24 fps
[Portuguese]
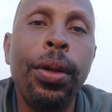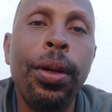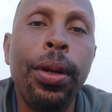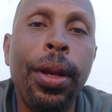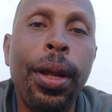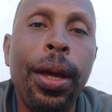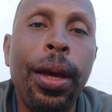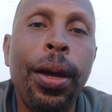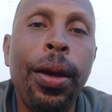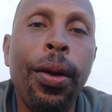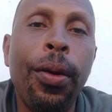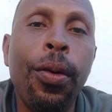
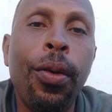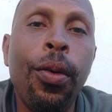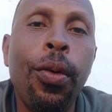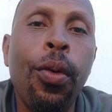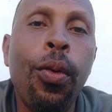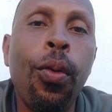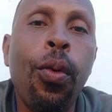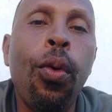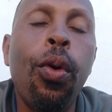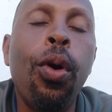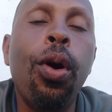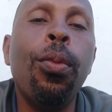né,
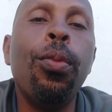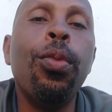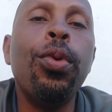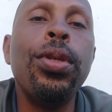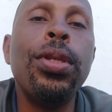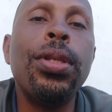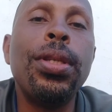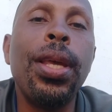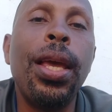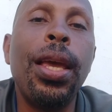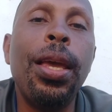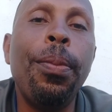como
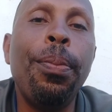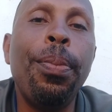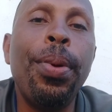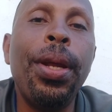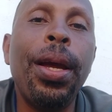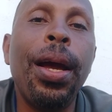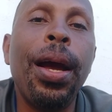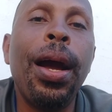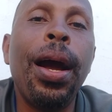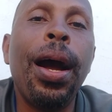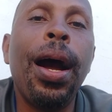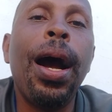
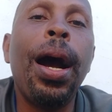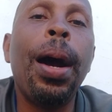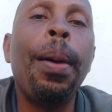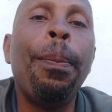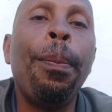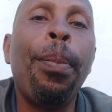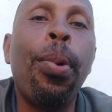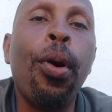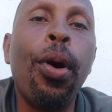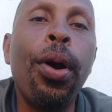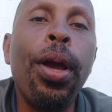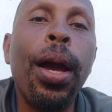sempre,
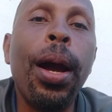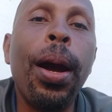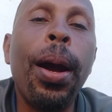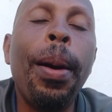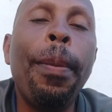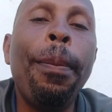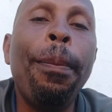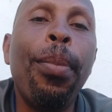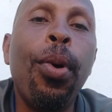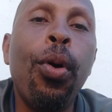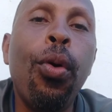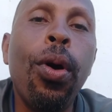apoia a
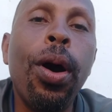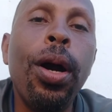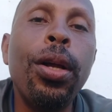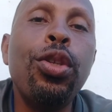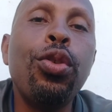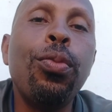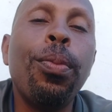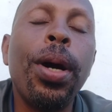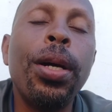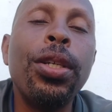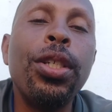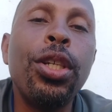porra
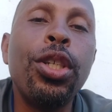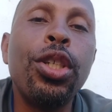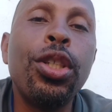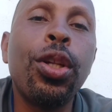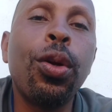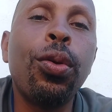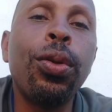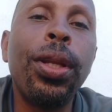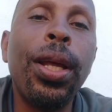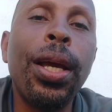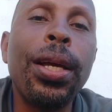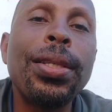de uma
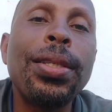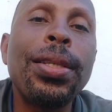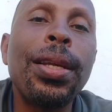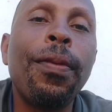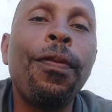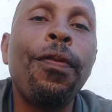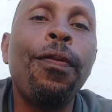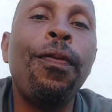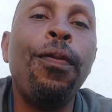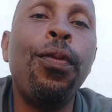gestão dessa